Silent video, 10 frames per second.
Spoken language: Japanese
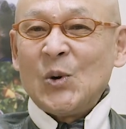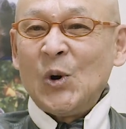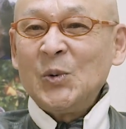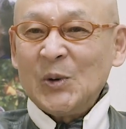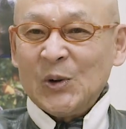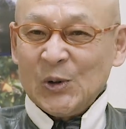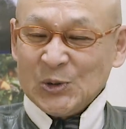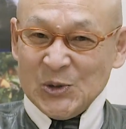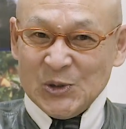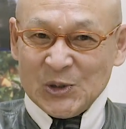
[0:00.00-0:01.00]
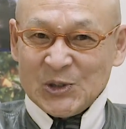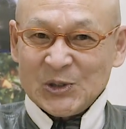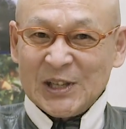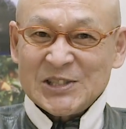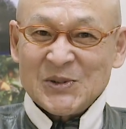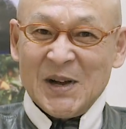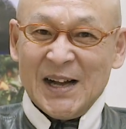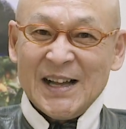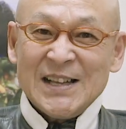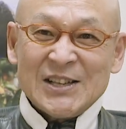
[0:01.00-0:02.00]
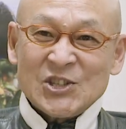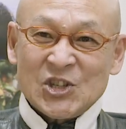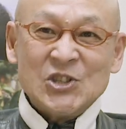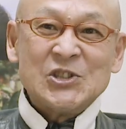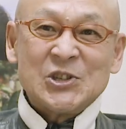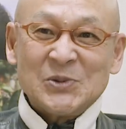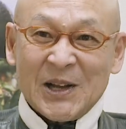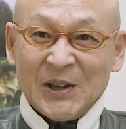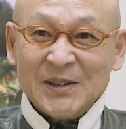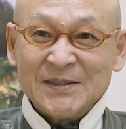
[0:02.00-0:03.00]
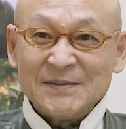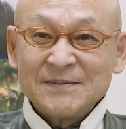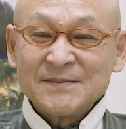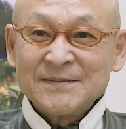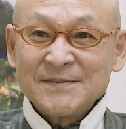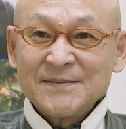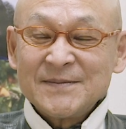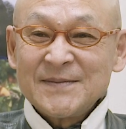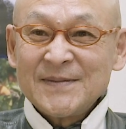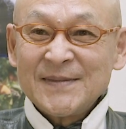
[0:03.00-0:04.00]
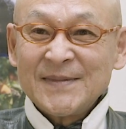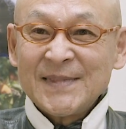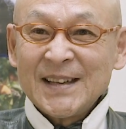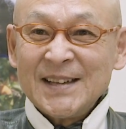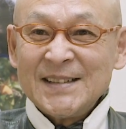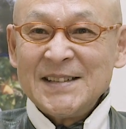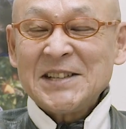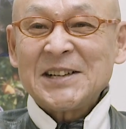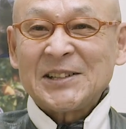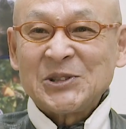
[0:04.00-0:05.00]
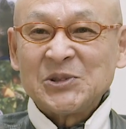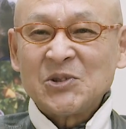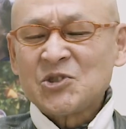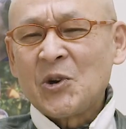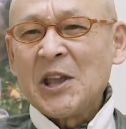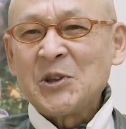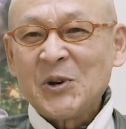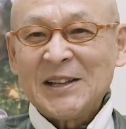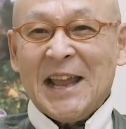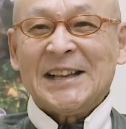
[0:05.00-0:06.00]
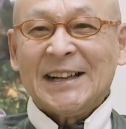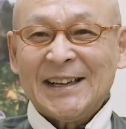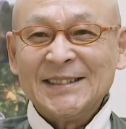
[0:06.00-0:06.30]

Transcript: ほぼほとんどの人たちは信じるわけよ。うんなぜかというと諸言表がないから。